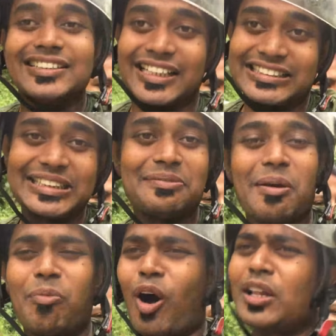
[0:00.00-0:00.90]
सच्ची में
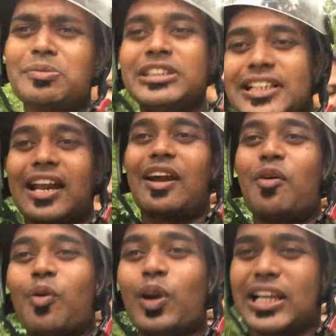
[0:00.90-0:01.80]
बहुत मिस कर रहा
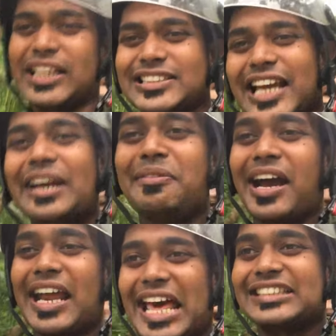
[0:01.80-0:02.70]
हूँ कोलकाता साइड में
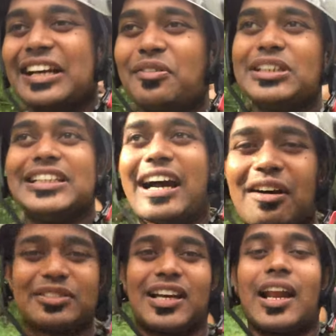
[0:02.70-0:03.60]
अगर ऐसा कोई जगह
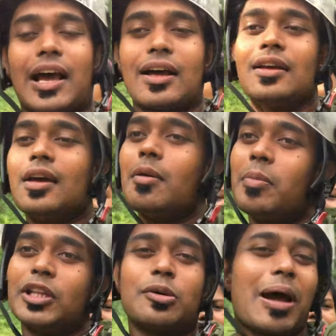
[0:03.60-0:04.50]
होता ना
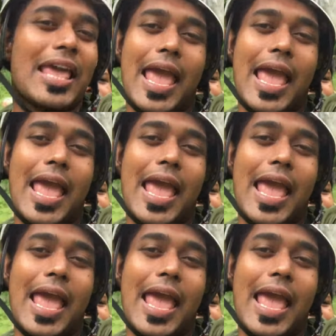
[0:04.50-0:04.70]
मैं तो भाई